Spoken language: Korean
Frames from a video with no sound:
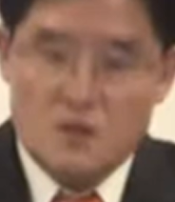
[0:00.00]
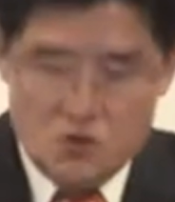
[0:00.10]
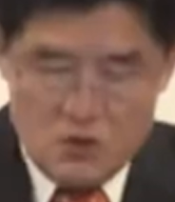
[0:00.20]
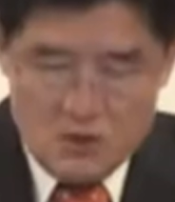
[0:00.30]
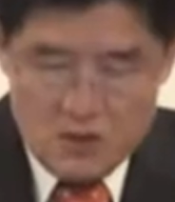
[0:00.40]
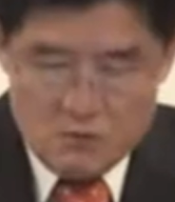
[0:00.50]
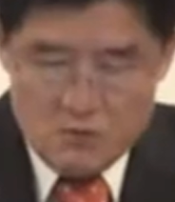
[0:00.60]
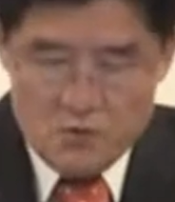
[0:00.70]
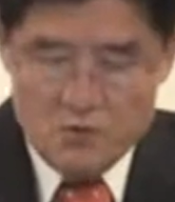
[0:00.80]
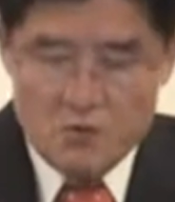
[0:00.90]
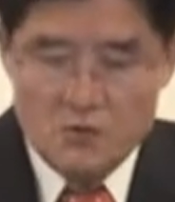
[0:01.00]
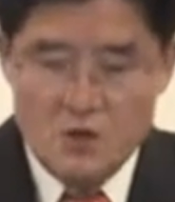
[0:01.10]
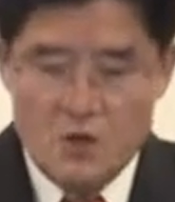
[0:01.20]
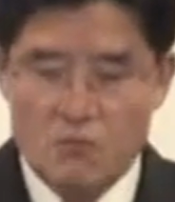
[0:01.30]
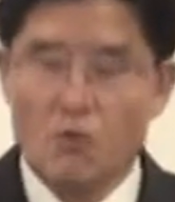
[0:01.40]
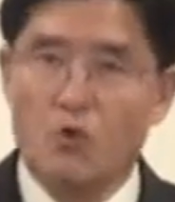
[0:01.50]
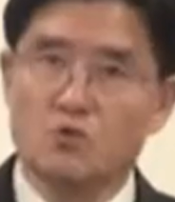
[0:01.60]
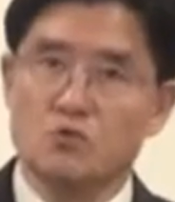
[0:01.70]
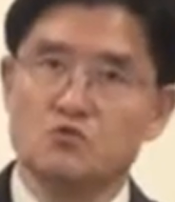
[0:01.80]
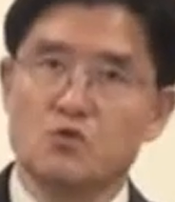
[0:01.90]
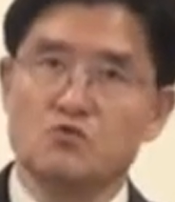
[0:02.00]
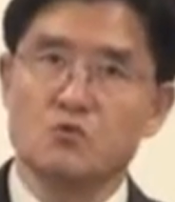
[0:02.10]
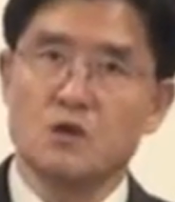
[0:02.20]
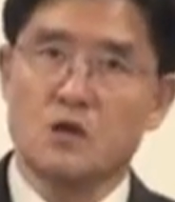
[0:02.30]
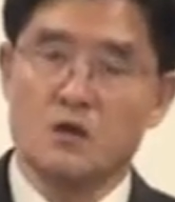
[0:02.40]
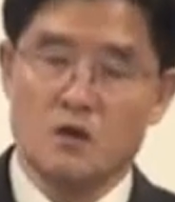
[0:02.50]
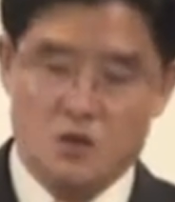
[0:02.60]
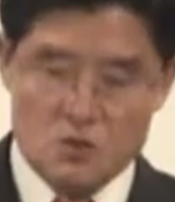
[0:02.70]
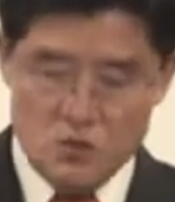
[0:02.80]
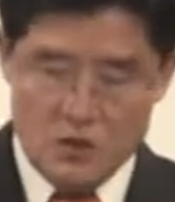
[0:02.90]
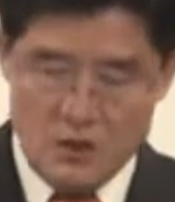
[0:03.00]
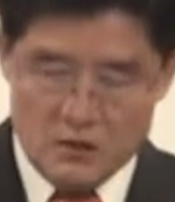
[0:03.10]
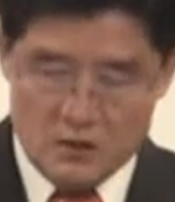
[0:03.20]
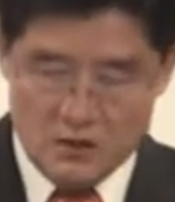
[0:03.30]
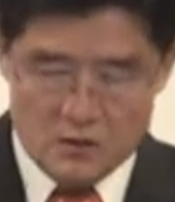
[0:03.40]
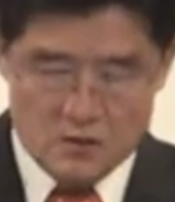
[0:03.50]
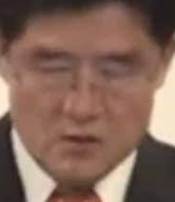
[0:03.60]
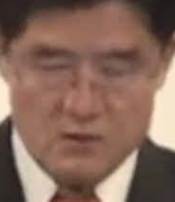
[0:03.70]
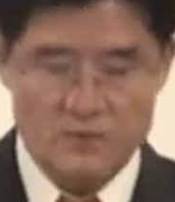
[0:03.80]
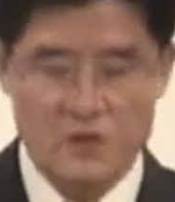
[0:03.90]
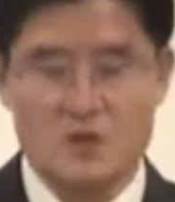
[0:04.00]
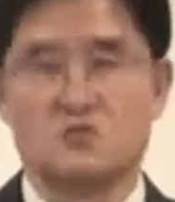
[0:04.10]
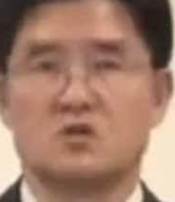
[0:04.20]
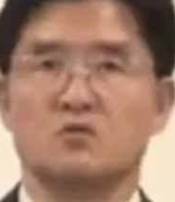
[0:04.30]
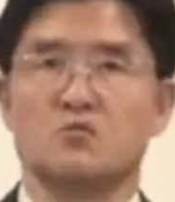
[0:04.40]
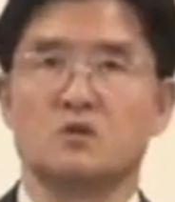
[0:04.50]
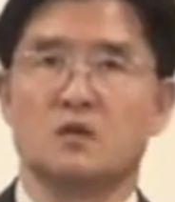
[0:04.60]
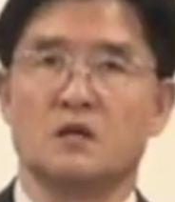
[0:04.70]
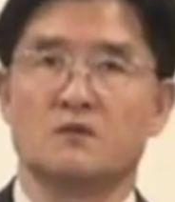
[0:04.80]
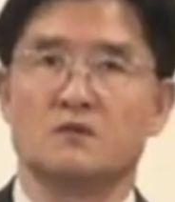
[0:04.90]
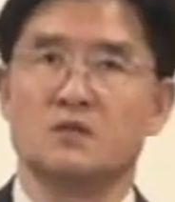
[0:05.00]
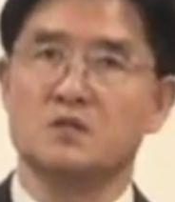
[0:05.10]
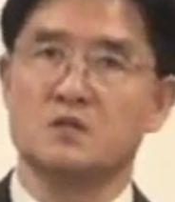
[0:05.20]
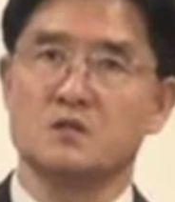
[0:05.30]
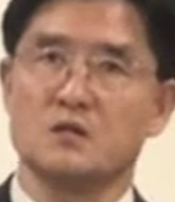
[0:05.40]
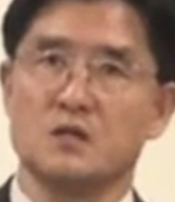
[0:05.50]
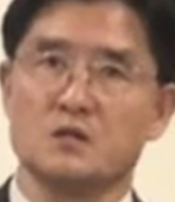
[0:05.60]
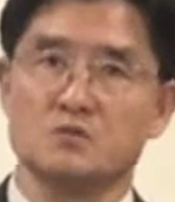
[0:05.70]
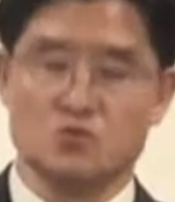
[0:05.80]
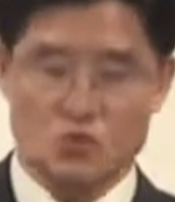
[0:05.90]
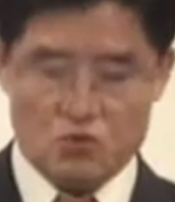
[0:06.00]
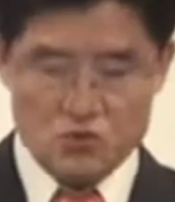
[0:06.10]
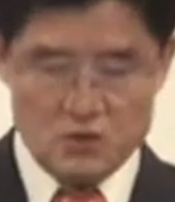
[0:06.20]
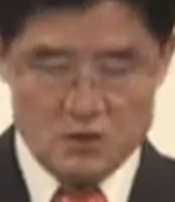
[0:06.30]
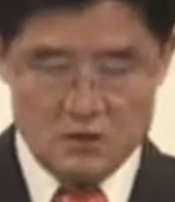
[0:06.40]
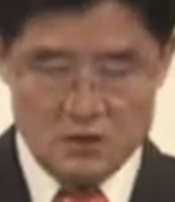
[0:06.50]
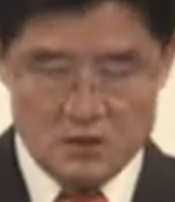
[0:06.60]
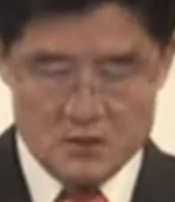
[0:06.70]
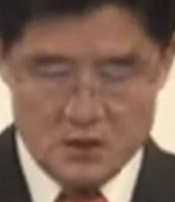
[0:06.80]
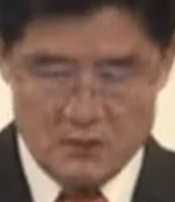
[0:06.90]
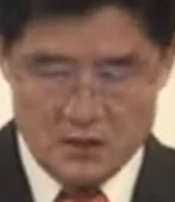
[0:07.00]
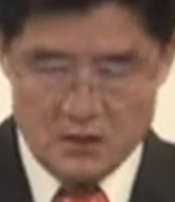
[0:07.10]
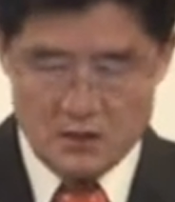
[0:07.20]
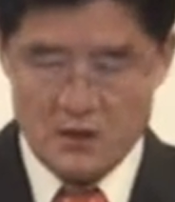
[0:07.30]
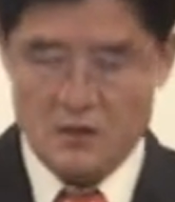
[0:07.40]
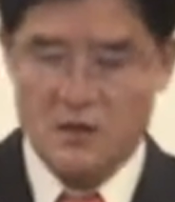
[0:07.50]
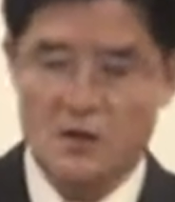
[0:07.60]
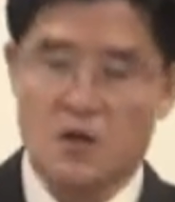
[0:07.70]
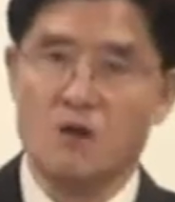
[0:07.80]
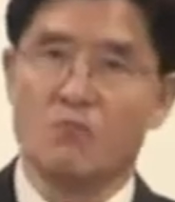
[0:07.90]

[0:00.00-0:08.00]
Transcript: 예수님 금물 비유는 모든 종류가 그물에 낚이는 것처럼 천국이란 너희들이 생각하는 소수의 선택된 사람이 가는 게 아니라